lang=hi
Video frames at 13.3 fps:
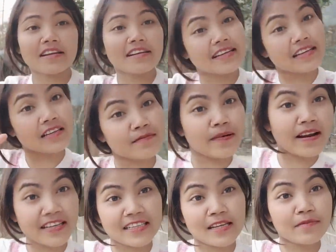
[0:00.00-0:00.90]
ना मैंने
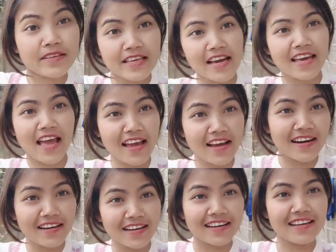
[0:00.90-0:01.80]
तीन बार अटेम्प किया
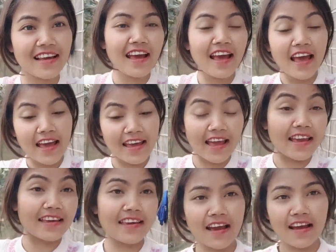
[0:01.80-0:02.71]
आई करने के लिए
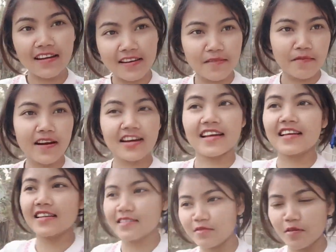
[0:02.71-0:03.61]
आई किया तीन
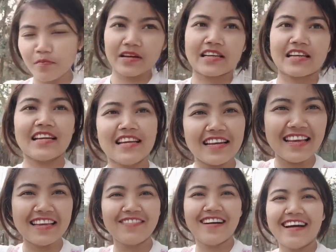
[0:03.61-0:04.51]
बार लेकिन वे
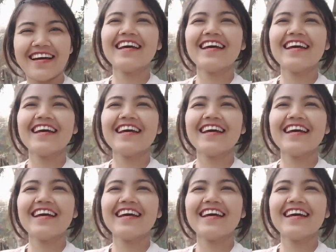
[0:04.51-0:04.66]
प्रेगनेंट ही नहीं